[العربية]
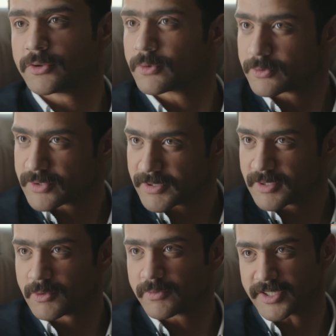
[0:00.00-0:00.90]
انتوا كنتوا
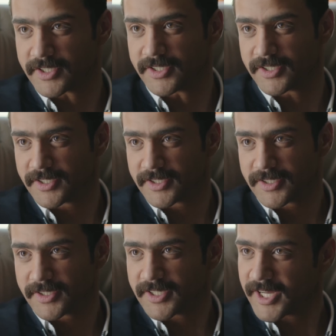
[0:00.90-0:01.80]
سابقيني بدفعتين
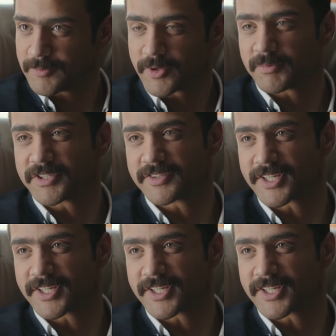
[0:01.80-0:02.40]
يعني ممكن ما